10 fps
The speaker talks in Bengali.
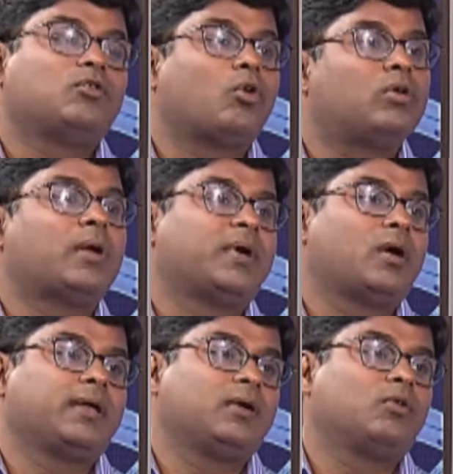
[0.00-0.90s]
তখন আমরা
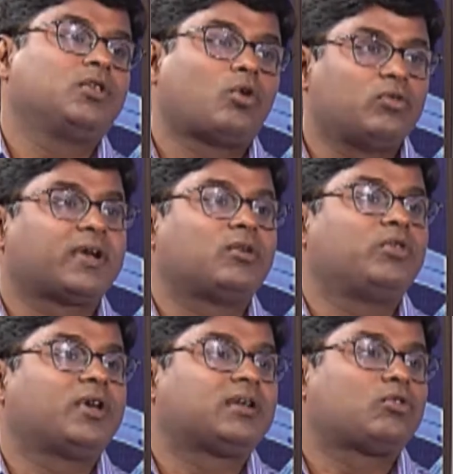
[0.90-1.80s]
ইয়ে করি তখন দেখা যায়
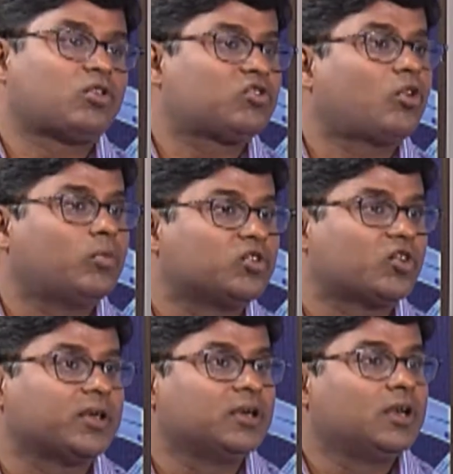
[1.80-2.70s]
ওই জায়গাটা যথেষ্ট অবশ
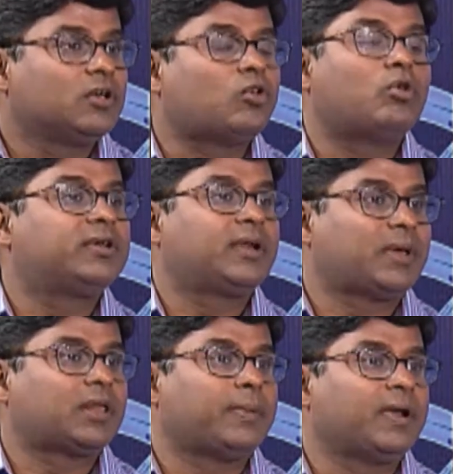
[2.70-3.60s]
হয় তখন সে
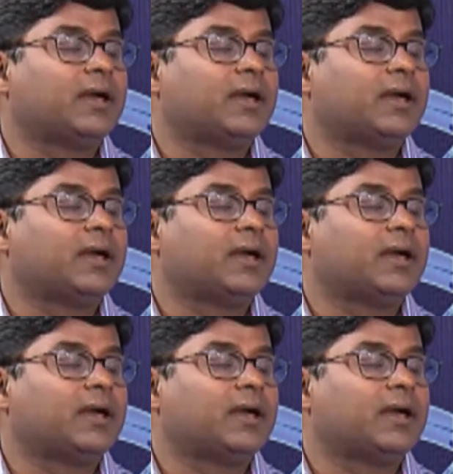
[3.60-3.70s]
ব্যথা পায়